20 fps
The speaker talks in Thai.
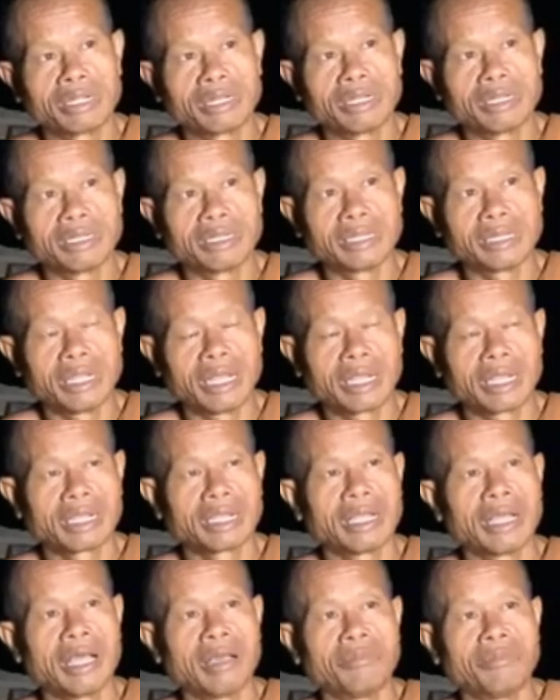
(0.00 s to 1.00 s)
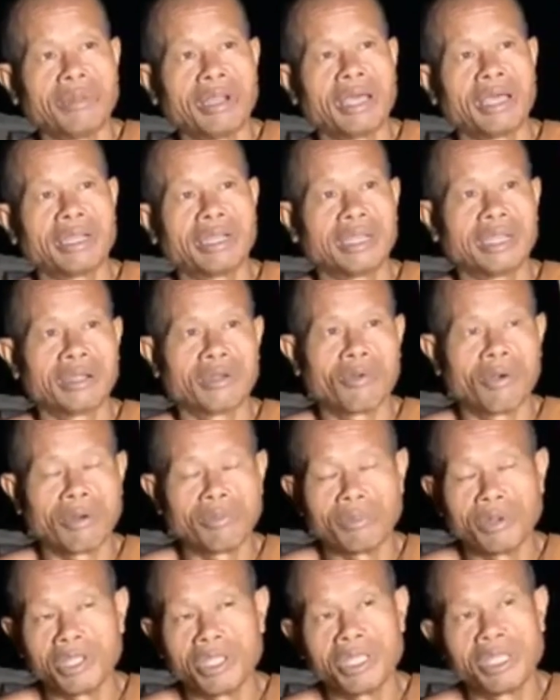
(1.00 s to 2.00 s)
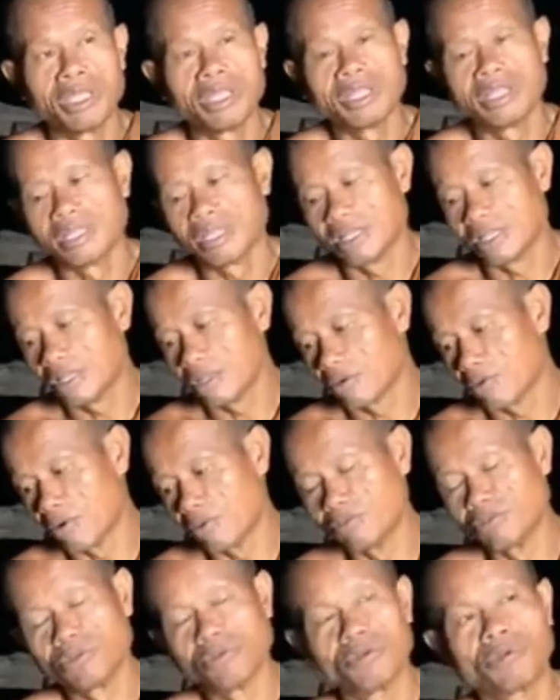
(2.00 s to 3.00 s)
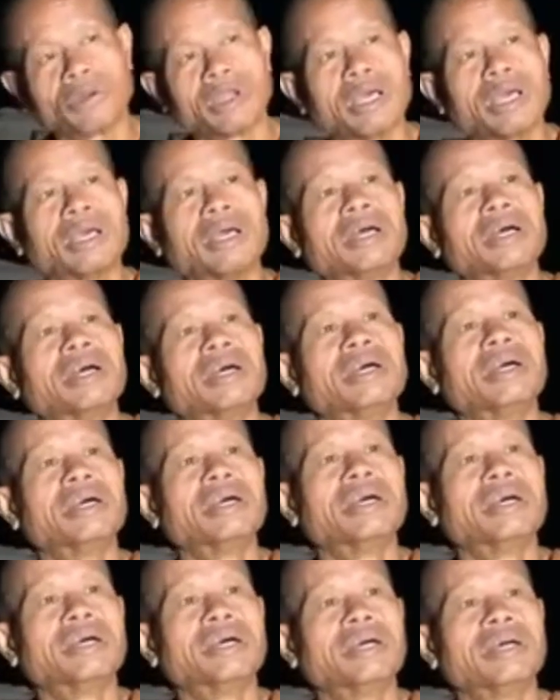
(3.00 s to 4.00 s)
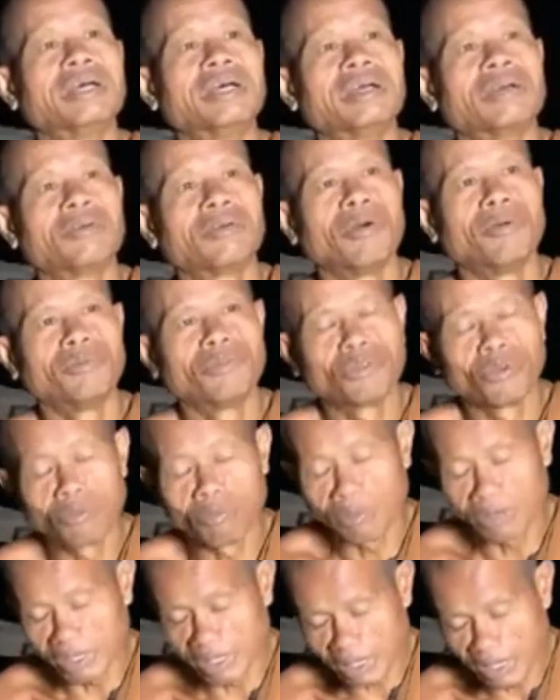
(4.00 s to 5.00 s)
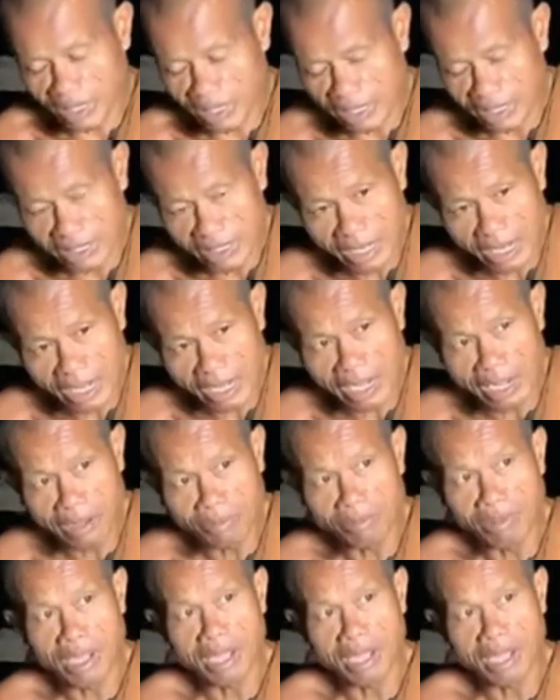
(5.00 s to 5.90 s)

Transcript: มันจะเกิดจากอำนาจแห่งความดีความสุขนะความสุขมันจะเกิดจาก